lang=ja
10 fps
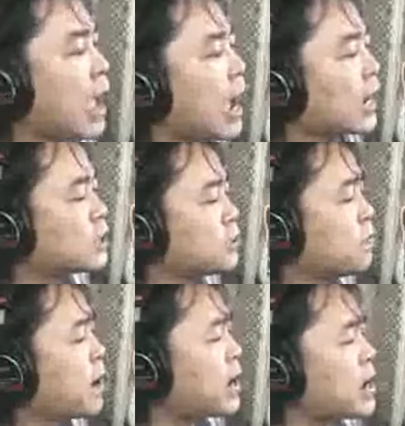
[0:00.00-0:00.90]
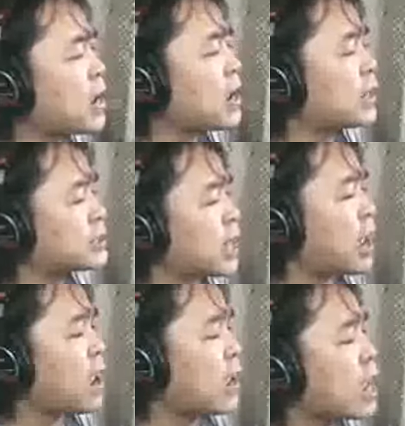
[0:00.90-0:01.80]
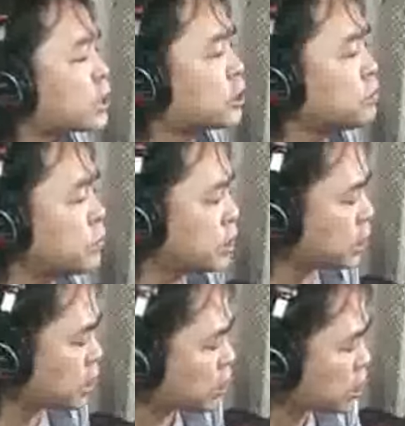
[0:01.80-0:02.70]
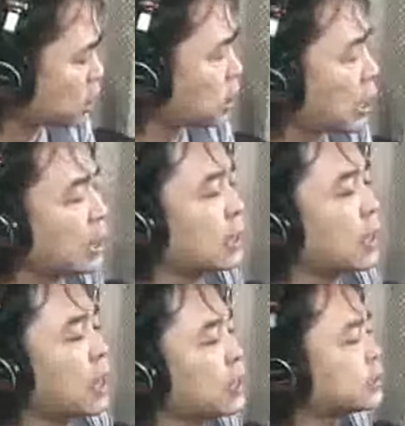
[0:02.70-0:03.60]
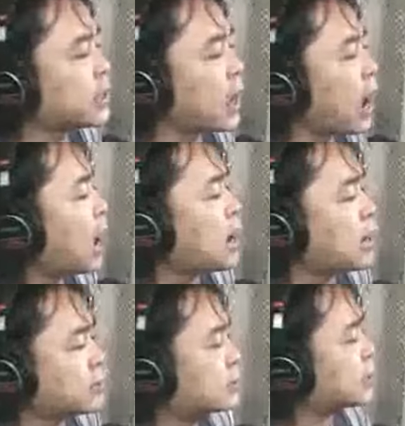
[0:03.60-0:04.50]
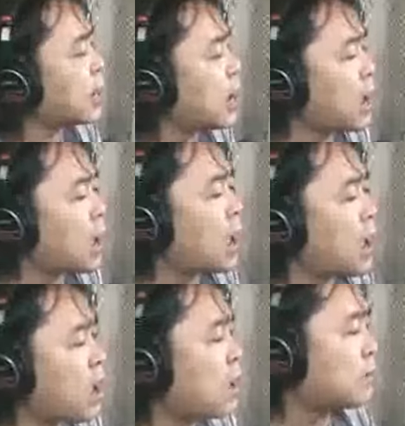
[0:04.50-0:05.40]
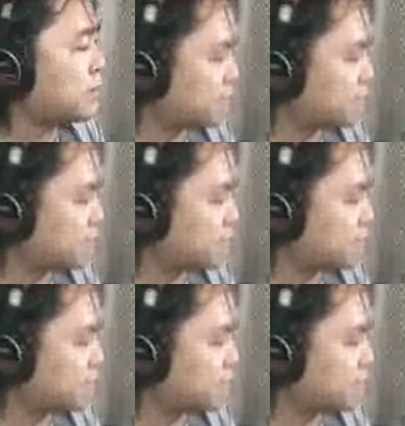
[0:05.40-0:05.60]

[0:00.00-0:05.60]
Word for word: 初めて君にあった